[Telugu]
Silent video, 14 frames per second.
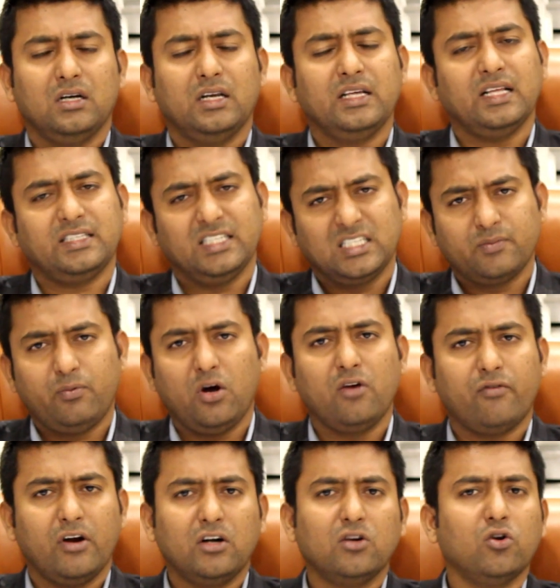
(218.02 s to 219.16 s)
లేదా సిక్స్
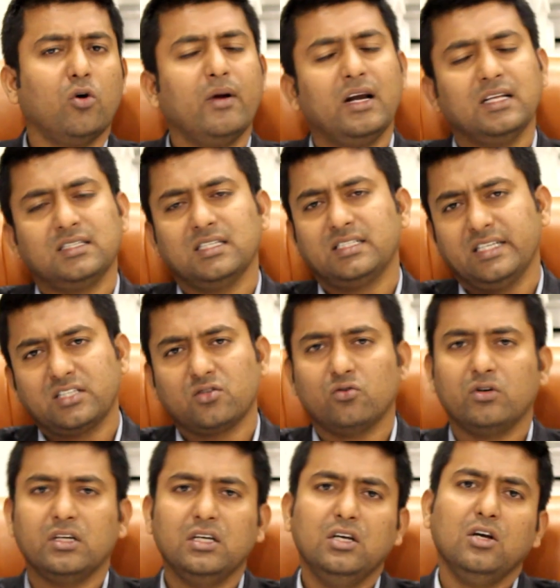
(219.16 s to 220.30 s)
పాయింట్ ఫైవ్ నుండి నోబెల్ లెజన్ సిక్స్
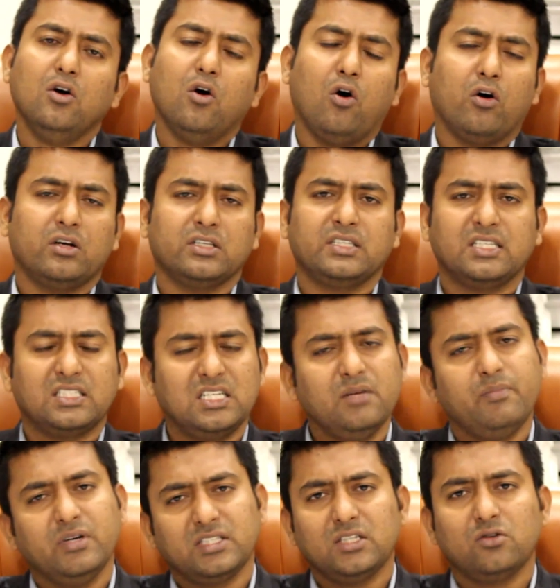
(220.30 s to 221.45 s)
ఉండి ఒక సిక్స్టీ
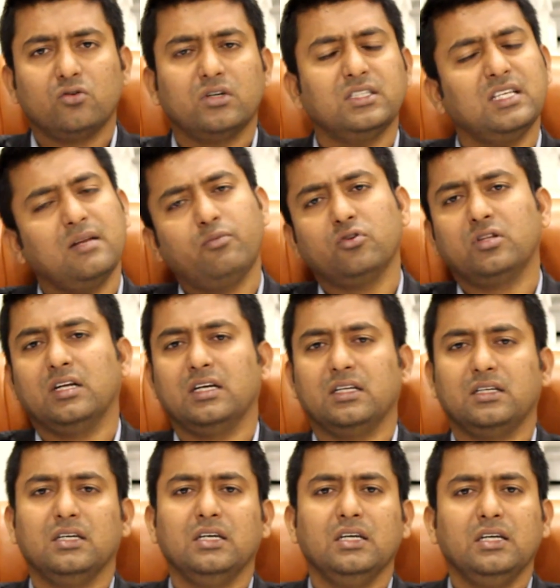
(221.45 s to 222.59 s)
పర్సెంట్ ఉంటే సరిపోద్దండి
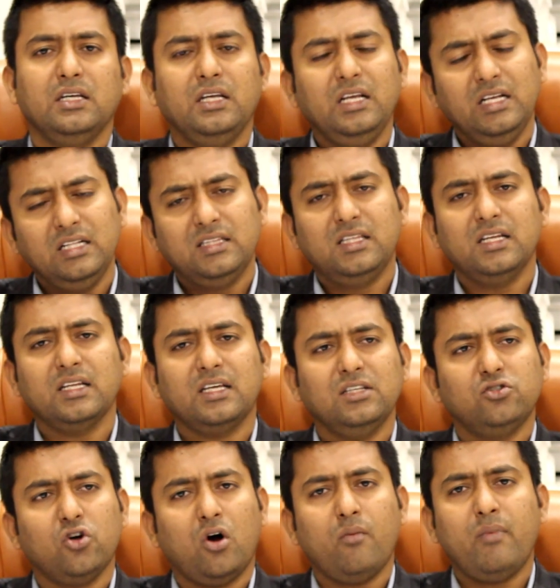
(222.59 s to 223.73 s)
ఈ ఇద్దరికి
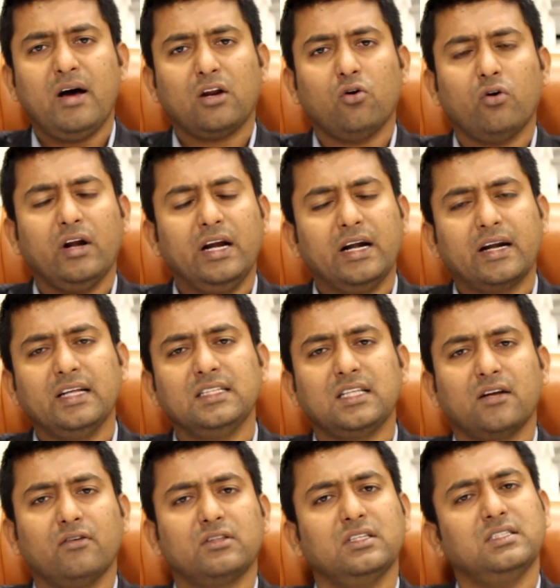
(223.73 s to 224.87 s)
జాబ్ మార్కెట్లో ఎంటర్ అయిన
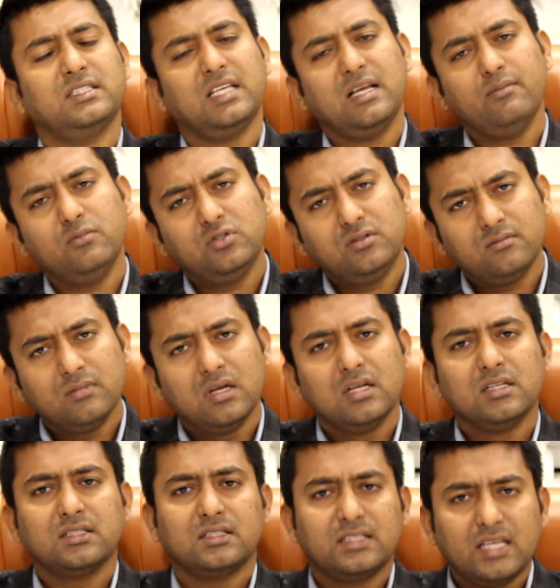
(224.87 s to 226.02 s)
తర్వాత సేమ్
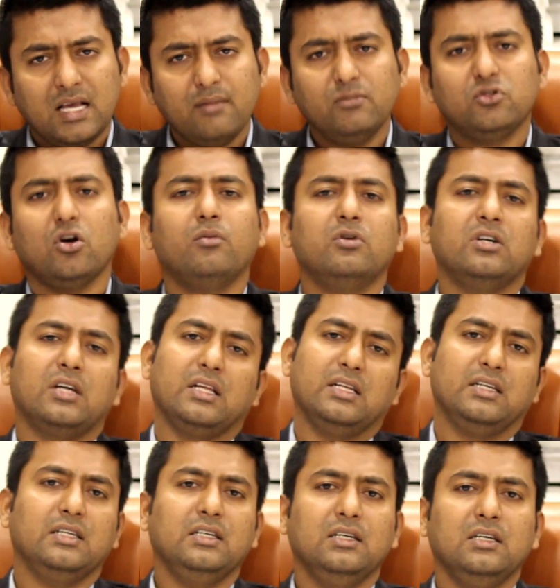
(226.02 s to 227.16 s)
సేమ్ జాబ్
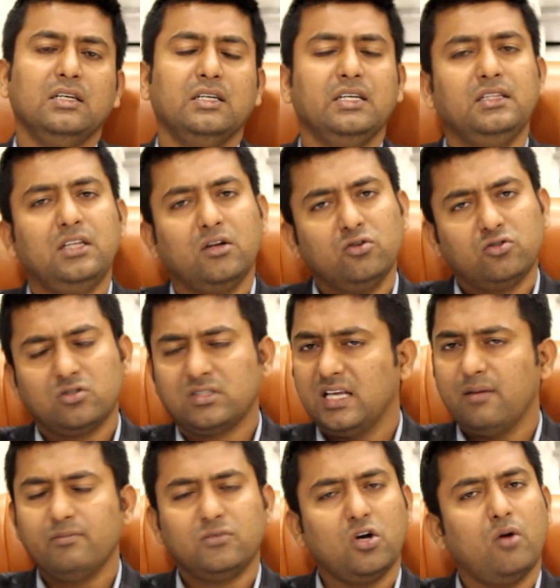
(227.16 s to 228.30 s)
ఉంటుందండి ఇద్దరు
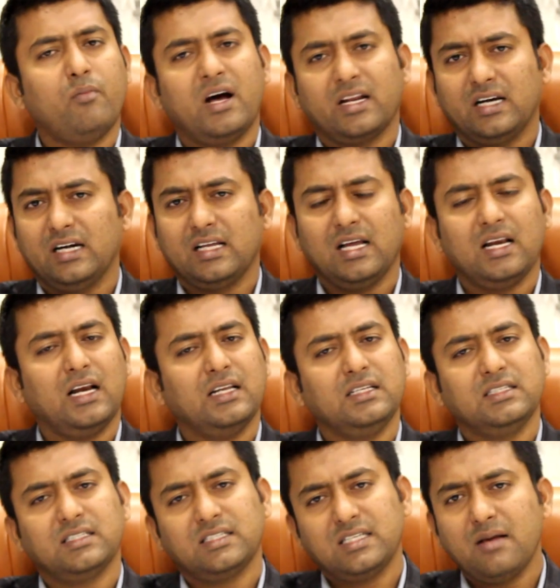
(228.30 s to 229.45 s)
సేమ్ జాబ్ మార్కెట్కి వెళ్ళాలి
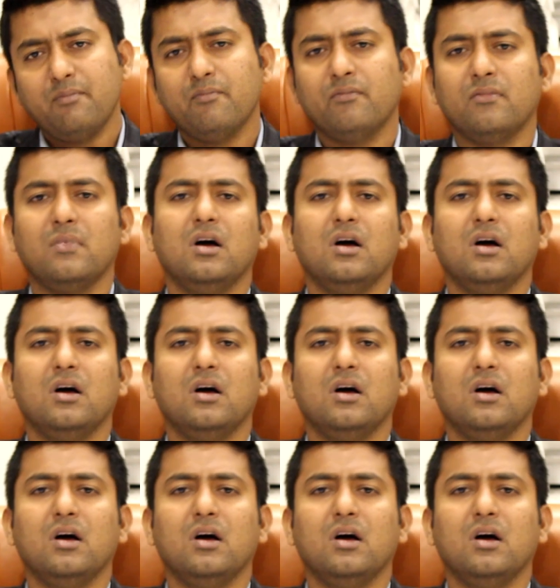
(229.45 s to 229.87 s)
సేమ్